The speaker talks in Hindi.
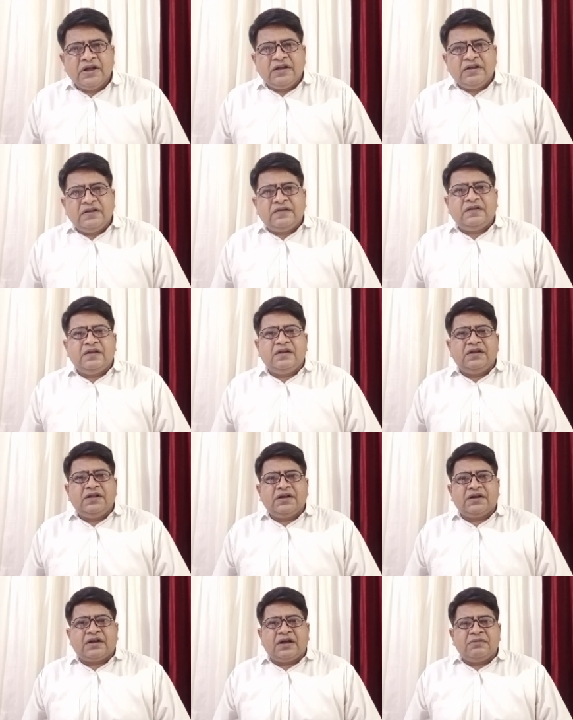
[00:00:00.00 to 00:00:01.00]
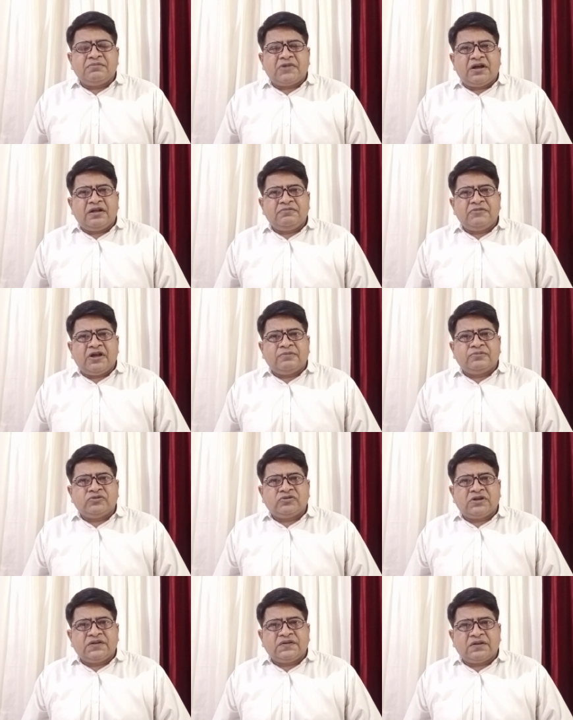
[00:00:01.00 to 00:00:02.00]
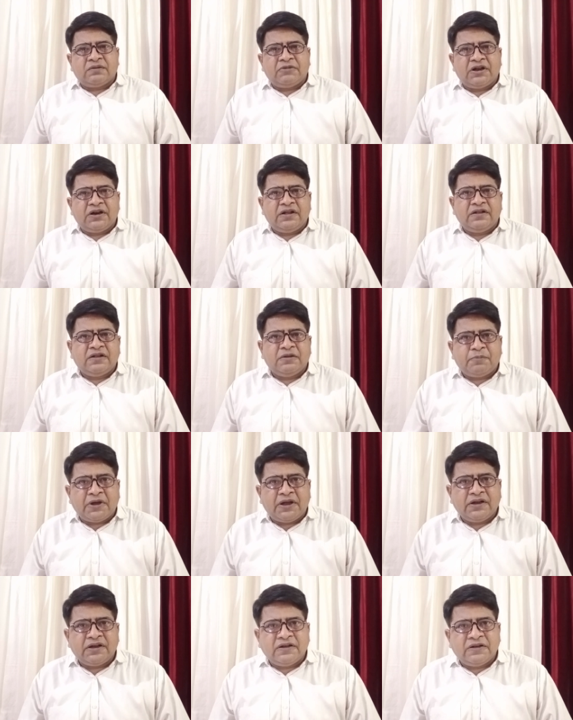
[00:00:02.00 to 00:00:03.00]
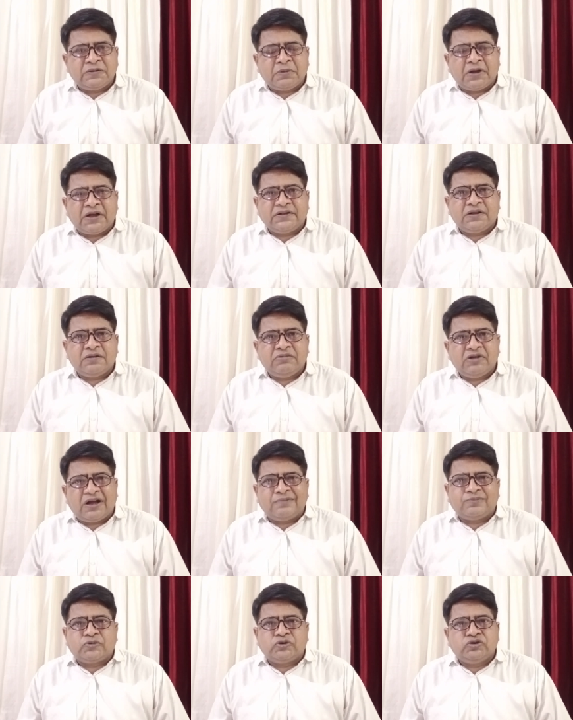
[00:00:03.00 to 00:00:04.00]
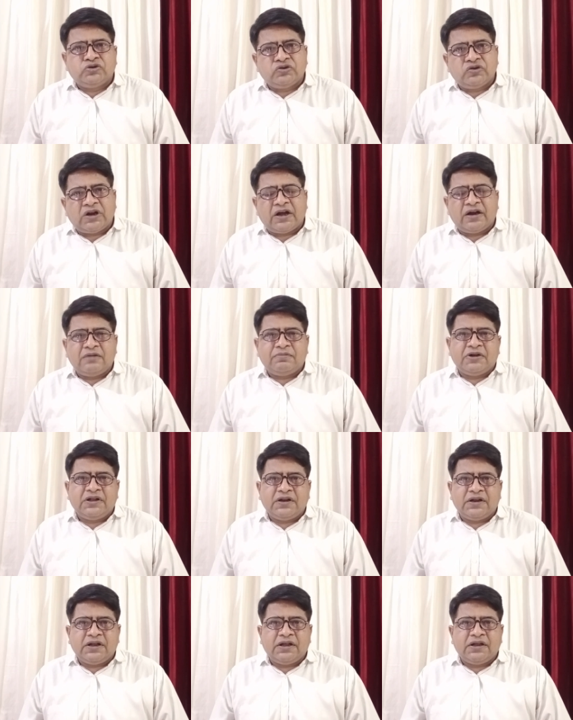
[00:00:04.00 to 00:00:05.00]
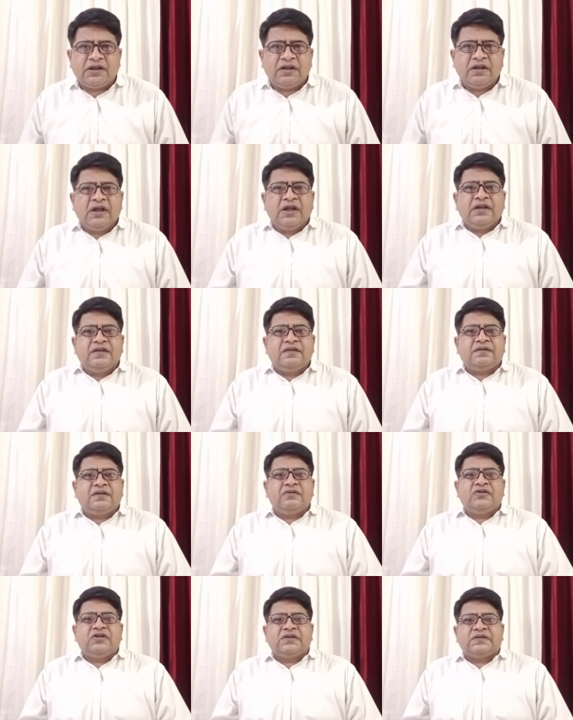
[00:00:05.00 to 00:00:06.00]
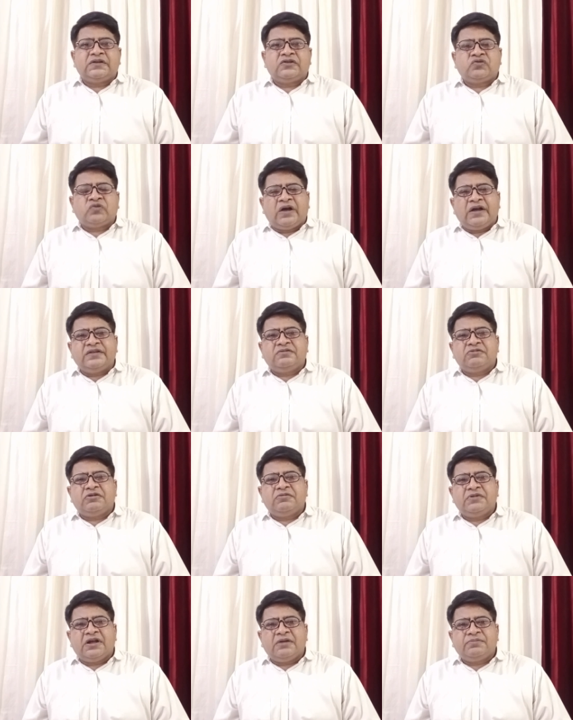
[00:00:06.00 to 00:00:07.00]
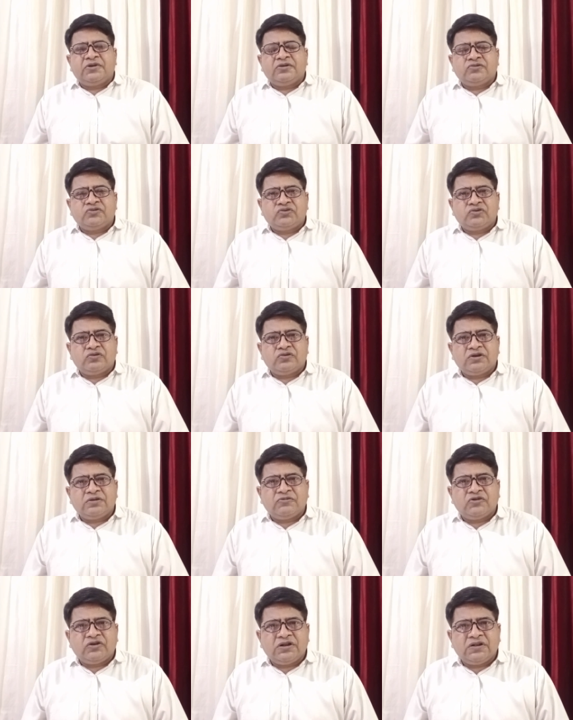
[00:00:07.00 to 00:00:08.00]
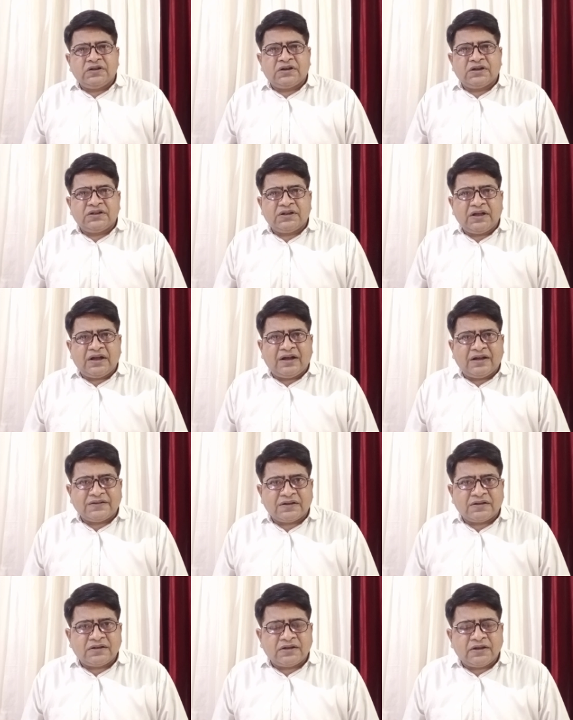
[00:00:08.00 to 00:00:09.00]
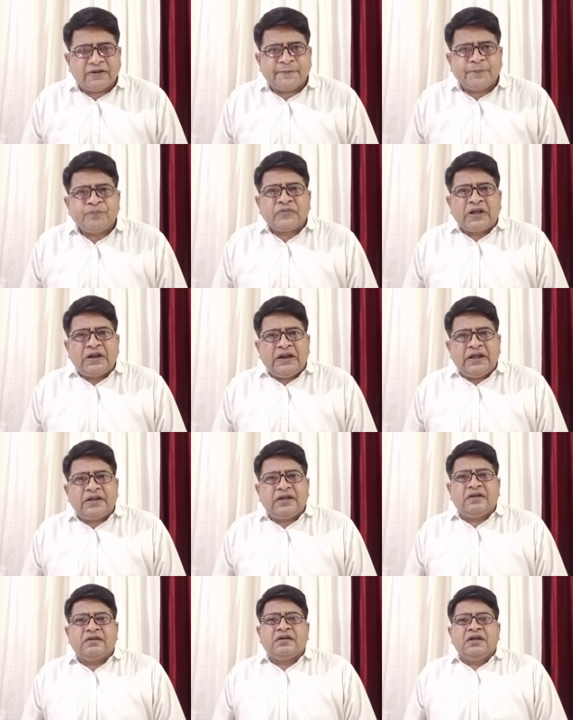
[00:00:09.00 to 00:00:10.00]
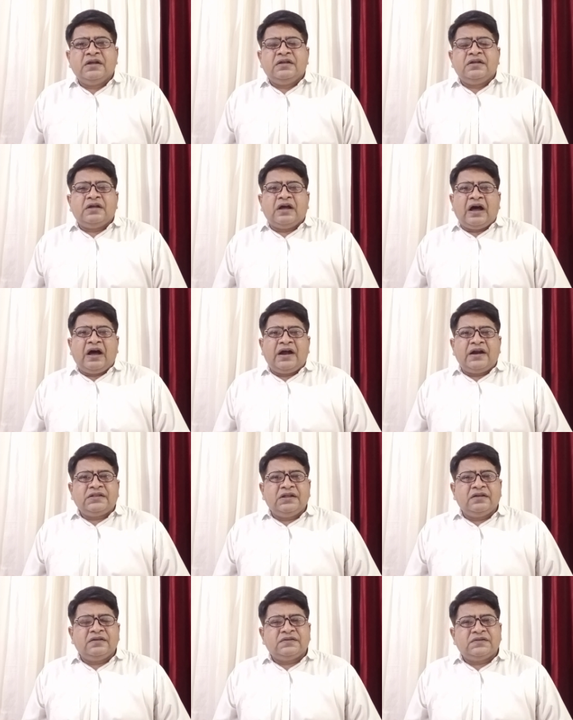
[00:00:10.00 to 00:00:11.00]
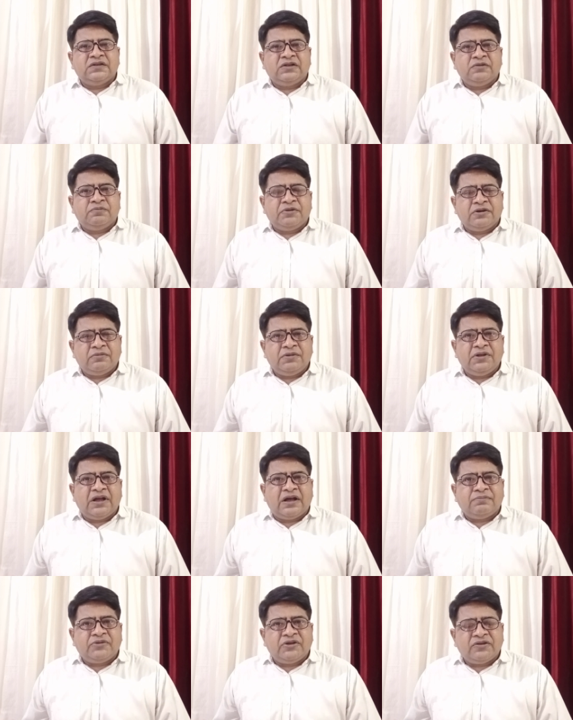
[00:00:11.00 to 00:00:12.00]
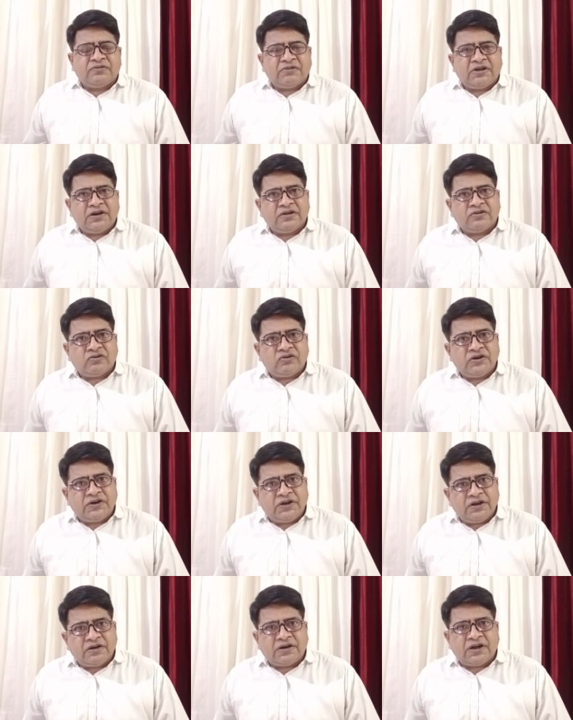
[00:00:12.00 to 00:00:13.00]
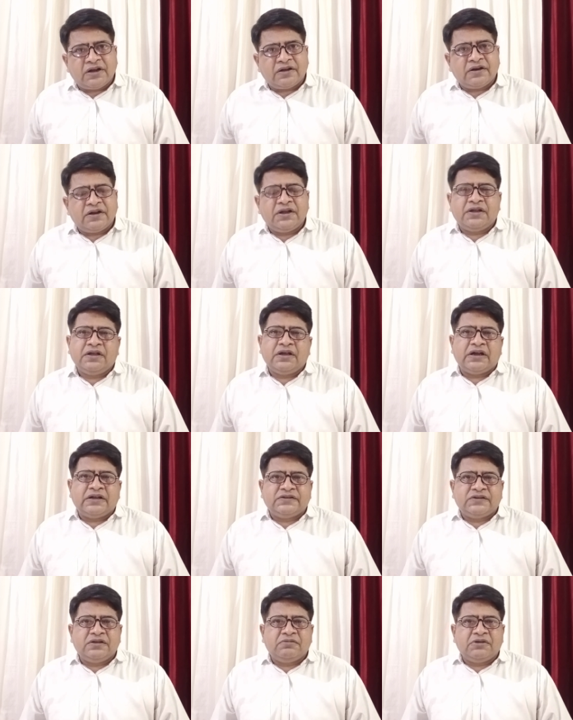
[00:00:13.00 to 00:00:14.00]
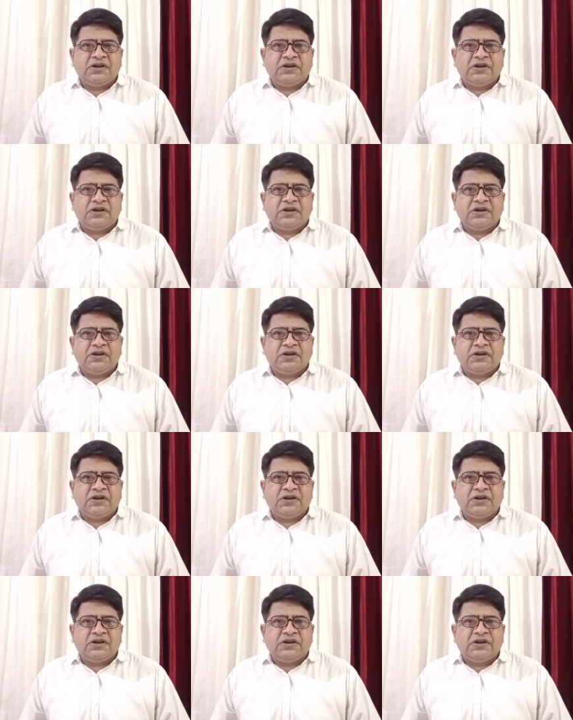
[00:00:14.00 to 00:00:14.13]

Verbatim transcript: इसीलिए काम काज में आप उतना समय नहीं दे पाएंगे इस बात की भी आपको झुझलाहट बनी रहेगी इसकी वजह से स्वास्थ्य में भी आपके कुछ छोटी मोटी दिक्कतें आ सकती हैं लेकिन आर्थिक स्थिति फिर भी आपकी इस महीने थोड़ी ठीक ठाक रहेगी अच्छी बनी